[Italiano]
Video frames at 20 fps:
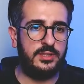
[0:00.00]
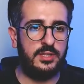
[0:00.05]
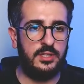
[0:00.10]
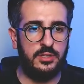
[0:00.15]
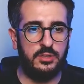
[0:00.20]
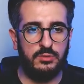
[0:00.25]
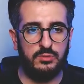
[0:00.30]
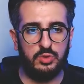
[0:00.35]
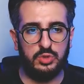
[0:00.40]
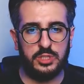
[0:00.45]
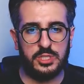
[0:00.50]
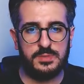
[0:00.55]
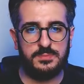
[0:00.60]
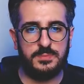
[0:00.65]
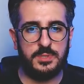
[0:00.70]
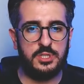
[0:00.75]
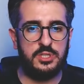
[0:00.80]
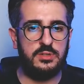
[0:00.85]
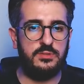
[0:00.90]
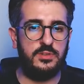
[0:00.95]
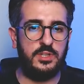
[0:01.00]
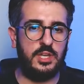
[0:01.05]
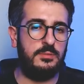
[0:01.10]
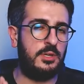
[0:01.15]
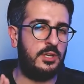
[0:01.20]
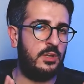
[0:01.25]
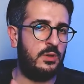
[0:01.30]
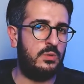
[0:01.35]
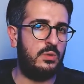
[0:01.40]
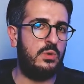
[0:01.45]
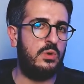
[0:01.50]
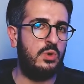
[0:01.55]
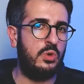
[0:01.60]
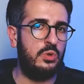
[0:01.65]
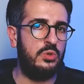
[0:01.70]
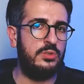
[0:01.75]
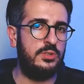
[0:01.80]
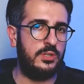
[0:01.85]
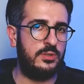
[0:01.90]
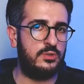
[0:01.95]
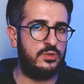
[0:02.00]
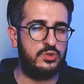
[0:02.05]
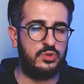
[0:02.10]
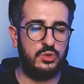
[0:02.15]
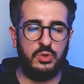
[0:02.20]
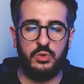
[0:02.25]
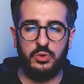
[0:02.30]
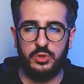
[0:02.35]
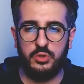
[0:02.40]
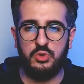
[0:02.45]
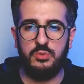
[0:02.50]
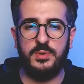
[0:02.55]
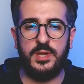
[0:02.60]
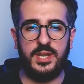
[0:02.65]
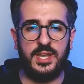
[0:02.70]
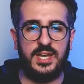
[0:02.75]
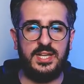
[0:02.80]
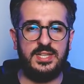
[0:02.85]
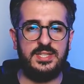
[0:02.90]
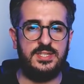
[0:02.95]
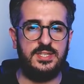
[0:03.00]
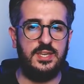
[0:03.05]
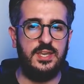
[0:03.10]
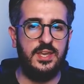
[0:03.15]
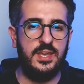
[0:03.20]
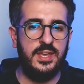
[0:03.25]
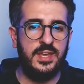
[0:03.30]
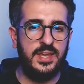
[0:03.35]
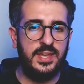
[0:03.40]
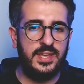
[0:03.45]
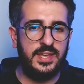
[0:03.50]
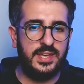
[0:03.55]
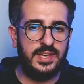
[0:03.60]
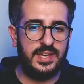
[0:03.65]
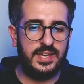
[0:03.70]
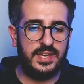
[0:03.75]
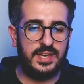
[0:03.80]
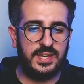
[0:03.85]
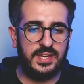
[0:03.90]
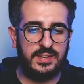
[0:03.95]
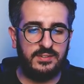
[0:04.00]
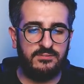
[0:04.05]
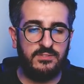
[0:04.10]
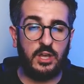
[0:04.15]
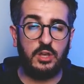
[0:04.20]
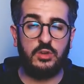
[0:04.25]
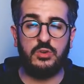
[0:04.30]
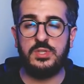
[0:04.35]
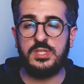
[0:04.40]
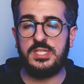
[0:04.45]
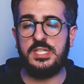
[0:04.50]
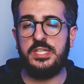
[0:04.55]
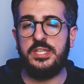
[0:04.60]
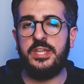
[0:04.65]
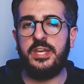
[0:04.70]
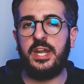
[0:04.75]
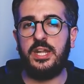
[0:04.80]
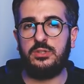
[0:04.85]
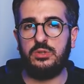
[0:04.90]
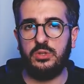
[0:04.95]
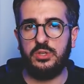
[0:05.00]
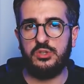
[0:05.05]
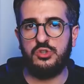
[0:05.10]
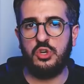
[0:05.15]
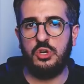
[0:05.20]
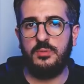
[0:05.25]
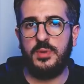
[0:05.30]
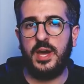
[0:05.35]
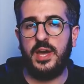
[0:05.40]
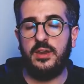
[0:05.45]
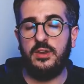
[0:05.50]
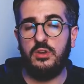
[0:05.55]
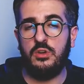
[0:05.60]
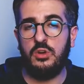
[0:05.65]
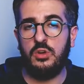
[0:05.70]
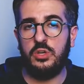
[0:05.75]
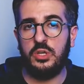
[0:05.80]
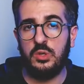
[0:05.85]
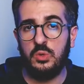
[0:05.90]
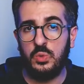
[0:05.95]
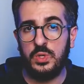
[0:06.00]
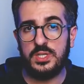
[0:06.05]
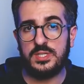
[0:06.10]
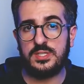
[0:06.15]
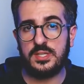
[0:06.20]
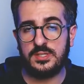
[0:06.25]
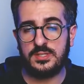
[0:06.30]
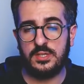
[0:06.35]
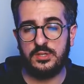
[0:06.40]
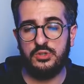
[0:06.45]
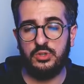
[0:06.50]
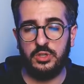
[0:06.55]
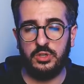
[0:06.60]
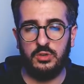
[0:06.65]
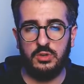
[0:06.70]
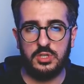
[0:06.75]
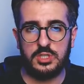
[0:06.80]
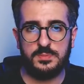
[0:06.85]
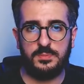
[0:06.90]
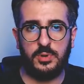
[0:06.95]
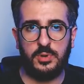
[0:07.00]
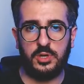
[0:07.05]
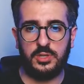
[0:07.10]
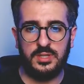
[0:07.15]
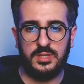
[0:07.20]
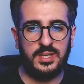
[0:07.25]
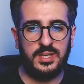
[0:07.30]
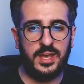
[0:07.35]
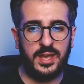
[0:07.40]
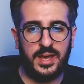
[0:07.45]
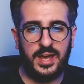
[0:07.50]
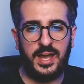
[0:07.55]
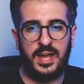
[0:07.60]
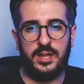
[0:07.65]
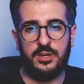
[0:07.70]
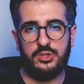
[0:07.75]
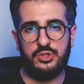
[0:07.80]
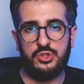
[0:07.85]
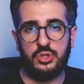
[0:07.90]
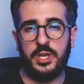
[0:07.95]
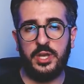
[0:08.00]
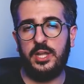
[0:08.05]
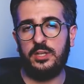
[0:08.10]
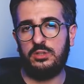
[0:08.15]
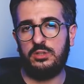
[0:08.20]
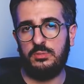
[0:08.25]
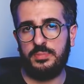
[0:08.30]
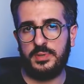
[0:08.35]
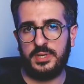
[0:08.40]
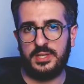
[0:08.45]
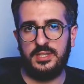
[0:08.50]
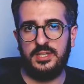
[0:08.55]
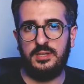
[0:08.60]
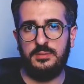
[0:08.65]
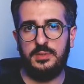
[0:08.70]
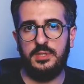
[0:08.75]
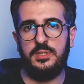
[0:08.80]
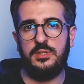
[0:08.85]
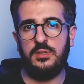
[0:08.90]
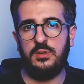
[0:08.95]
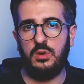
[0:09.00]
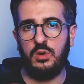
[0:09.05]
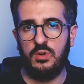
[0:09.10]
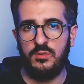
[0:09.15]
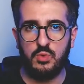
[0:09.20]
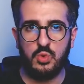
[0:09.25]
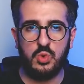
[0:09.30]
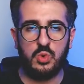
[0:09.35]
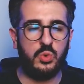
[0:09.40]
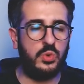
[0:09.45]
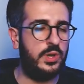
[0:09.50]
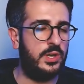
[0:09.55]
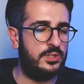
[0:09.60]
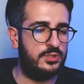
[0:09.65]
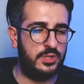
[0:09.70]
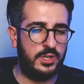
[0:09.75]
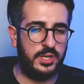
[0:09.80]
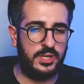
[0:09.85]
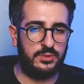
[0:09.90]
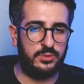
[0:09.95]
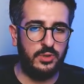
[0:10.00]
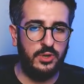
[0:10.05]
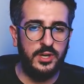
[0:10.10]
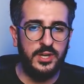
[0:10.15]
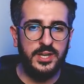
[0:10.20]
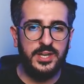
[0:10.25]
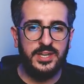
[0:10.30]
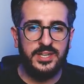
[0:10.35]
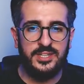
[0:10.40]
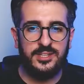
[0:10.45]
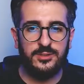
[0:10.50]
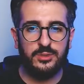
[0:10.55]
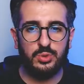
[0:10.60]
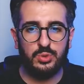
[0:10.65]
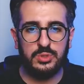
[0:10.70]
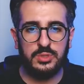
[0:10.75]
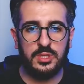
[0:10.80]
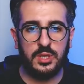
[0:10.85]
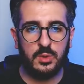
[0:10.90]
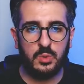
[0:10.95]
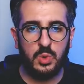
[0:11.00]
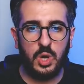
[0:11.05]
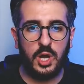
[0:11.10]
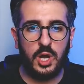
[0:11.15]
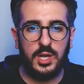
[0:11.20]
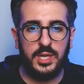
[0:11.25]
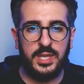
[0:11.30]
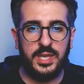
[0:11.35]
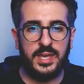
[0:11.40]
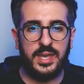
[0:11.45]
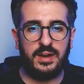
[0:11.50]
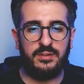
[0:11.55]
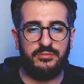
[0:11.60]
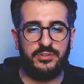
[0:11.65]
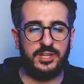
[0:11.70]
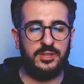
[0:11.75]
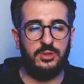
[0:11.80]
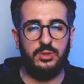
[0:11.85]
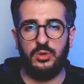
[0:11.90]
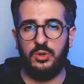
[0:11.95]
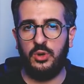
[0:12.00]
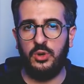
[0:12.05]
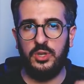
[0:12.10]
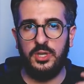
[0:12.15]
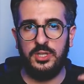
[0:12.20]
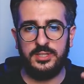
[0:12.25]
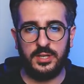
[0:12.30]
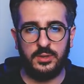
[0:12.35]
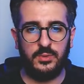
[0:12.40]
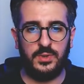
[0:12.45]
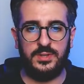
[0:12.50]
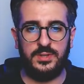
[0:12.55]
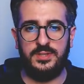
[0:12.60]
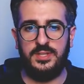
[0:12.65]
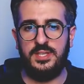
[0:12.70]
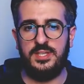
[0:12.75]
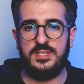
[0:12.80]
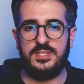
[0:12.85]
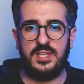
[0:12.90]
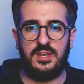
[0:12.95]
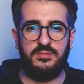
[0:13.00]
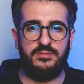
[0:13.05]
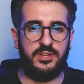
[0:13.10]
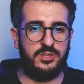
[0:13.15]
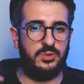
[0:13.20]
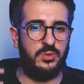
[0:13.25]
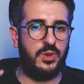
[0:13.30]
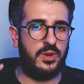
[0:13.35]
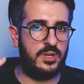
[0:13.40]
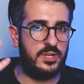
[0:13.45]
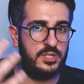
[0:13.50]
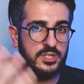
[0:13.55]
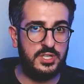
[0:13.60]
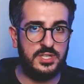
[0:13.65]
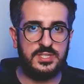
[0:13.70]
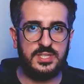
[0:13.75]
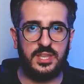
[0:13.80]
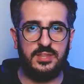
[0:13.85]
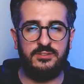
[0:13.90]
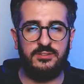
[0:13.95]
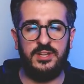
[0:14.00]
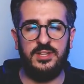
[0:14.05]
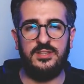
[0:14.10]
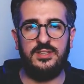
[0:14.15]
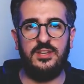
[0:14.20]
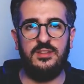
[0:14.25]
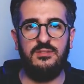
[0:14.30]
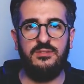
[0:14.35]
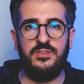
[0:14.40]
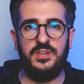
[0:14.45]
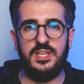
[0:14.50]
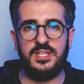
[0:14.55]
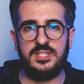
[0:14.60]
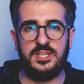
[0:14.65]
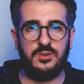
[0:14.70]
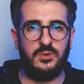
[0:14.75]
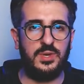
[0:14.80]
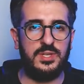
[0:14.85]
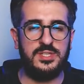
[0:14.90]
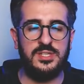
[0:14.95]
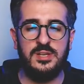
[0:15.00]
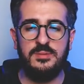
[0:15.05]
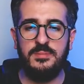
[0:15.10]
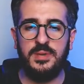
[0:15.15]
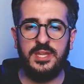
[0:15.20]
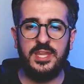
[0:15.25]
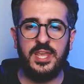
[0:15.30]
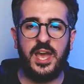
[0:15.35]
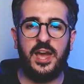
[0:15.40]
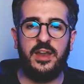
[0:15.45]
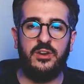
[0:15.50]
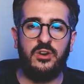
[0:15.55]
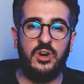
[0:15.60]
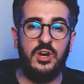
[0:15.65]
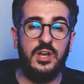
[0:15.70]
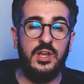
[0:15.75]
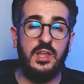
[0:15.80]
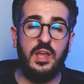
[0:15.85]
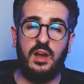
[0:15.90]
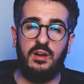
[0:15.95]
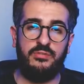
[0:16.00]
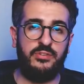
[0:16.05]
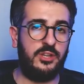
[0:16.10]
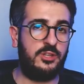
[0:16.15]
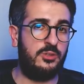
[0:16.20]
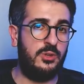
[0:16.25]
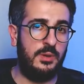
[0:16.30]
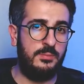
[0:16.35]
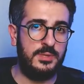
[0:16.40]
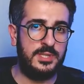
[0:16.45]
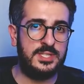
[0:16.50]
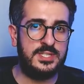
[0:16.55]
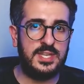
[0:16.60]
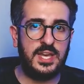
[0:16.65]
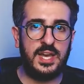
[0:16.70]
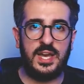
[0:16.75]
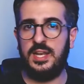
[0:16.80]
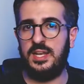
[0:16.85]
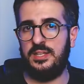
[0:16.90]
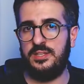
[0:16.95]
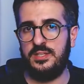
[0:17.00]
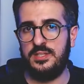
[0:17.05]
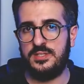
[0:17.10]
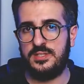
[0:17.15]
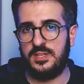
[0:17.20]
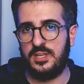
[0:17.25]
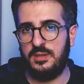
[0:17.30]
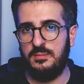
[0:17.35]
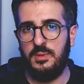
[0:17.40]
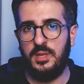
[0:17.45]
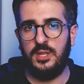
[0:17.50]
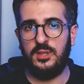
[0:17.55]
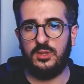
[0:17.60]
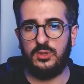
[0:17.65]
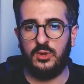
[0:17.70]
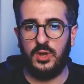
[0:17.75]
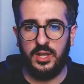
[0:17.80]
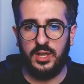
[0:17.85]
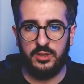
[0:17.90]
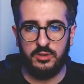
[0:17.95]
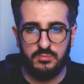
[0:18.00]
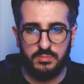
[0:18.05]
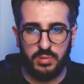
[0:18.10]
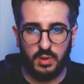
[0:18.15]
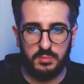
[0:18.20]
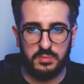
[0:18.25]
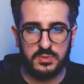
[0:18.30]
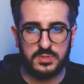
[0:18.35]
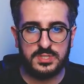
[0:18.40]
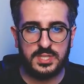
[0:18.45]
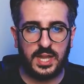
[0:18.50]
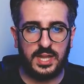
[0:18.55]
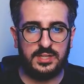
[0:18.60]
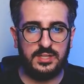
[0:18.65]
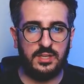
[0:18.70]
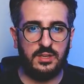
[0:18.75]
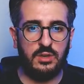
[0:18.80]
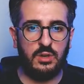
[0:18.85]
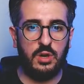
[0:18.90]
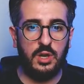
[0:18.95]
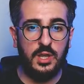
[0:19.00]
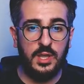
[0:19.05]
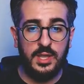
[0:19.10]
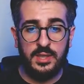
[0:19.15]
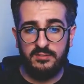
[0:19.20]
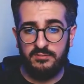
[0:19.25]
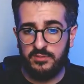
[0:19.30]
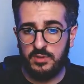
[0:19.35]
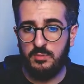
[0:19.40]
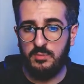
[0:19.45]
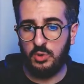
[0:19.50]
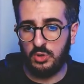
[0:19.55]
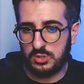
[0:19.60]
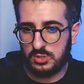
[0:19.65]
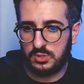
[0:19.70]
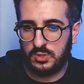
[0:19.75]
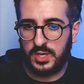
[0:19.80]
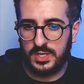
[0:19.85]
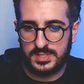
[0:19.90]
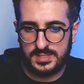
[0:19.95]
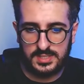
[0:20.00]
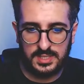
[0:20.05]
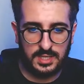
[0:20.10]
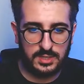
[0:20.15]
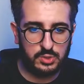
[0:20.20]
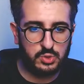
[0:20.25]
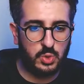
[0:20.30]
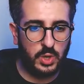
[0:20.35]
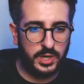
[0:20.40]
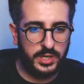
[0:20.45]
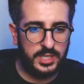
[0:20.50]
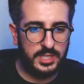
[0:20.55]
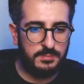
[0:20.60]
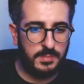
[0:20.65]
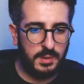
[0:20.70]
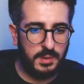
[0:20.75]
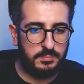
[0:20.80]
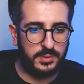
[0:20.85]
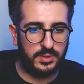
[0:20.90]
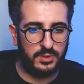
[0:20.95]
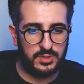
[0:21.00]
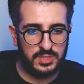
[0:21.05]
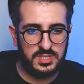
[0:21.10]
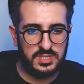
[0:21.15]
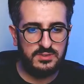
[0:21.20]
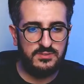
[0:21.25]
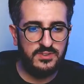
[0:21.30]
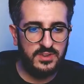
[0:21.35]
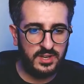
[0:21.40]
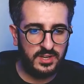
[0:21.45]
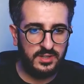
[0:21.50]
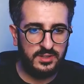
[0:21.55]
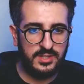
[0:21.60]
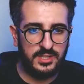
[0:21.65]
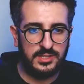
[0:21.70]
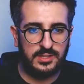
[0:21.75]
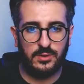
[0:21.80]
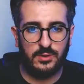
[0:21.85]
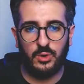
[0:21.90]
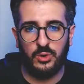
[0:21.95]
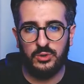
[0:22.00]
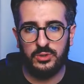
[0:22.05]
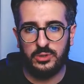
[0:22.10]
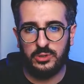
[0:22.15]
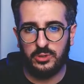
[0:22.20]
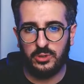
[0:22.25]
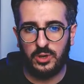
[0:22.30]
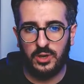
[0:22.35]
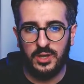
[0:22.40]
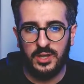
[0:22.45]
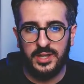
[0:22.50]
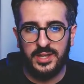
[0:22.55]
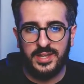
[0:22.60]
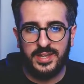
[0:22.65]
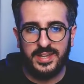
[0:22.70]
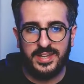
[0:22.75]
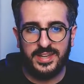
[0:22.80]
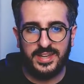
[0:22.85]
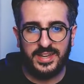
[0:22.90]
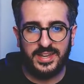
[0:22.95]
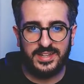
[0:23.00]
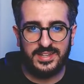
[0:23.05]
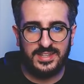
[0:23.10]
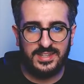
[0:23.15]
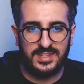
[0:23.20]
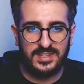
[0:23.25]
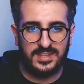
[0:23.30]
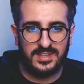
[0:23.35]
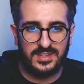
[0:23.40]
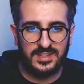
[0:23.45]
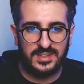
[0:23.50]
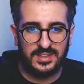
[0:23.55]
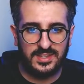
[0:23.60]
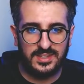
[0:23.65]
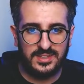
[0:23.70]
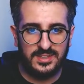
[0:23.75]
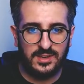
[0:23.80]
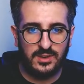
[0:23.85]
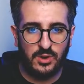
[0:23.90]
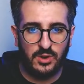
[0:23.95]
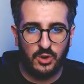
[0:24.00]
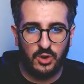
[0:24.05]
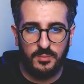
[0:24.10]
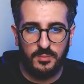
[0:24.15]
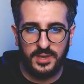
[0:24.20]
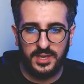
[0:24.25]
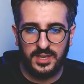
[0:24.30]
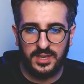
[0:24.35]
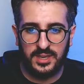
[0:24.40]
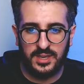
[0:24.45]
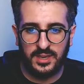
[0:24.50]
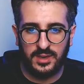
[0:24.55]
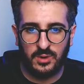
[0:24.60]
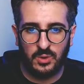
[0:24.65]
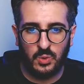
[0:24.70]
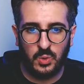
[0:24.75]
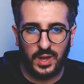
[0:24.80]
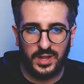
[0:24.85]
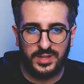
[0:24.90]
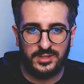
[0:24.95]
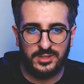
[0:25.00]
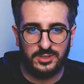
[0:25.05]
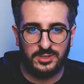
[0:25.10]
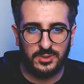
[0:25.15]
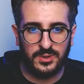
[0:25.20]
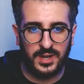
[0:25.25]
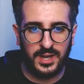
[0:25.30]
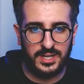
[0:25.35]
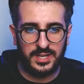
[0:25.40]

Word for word: le dovute specifiche perché non contano solo i numeri, anzi eh, va considerato che João Mario in questa stagione con lo Sporting ha giocato praticamente ovunque, ha giocato in tutti i ruoli, ha fatto il trequartista, ha fatto il regista davanti alla difesa, quasi il mediano, ha fatto la mezzala di inserimento anche un po' più statico. Vi mostro anzi la sua hitmap così vi rendete conto eh, di, di, come e quanto ha